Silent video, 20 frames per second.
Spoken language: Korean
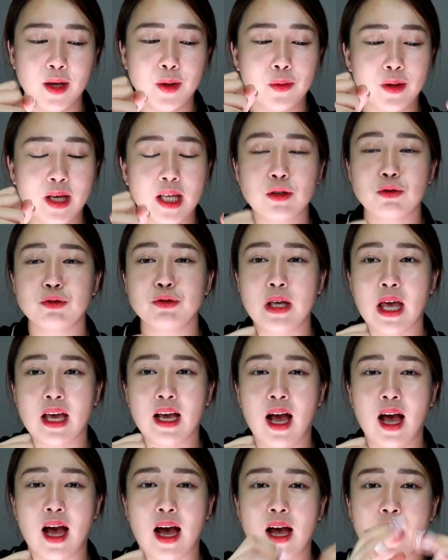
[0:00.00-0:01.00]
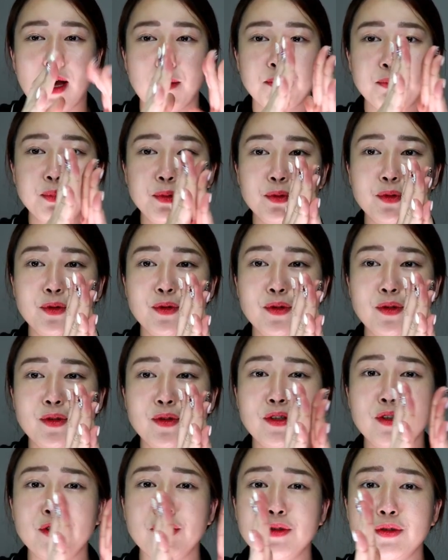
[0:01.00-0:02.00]
이렇게 두 개가
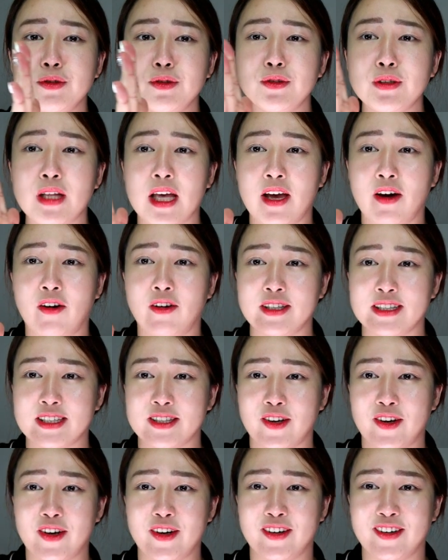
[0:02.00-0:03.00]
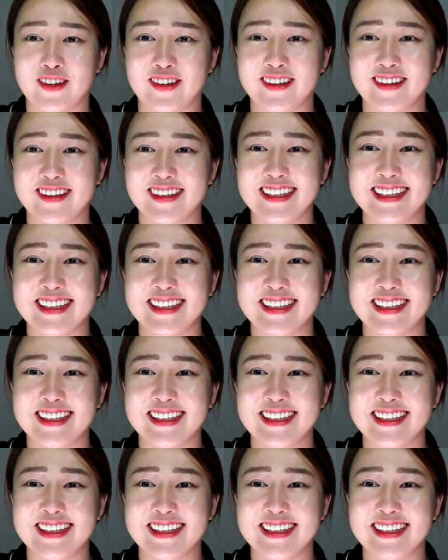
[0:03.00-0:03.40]
분류되어 있어요.